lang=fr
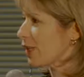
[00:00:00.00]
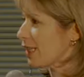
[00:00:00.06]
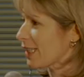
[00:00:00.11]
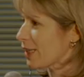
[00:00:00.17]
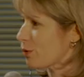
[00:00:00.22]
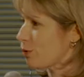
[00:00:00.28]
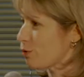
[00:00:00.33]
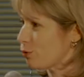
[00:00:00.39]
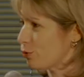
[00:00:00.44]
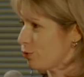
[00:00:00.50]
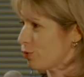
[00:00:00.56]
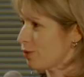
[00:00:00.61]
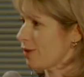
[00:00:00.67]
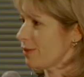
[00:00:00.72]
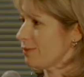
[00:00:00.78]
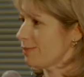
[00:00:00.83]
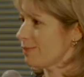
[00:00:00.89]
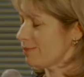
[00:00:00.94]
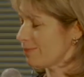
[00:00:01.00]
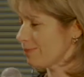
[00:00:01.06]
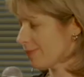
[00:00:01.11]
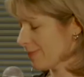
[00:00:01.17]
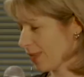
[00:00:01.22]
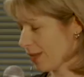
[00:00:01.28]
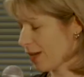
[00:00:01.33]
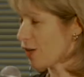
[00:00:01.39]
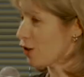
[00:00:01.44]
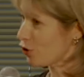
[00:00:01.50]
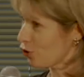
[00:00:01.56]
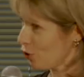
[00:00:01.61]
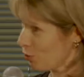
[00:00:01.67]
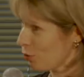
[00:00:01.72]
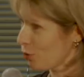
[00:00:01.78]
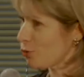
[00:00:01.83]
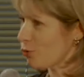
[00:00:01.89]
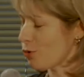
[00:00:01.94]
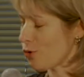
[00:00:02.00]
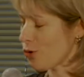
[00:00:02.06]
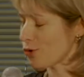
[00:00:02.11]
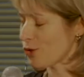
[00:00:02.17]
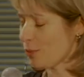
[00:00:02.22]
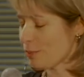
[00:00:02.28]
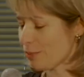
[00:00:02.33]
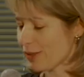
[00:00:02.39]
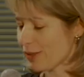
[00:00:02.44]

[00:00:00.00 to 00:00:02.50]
d'agriculture, hein, à la Chambre de l'Aude en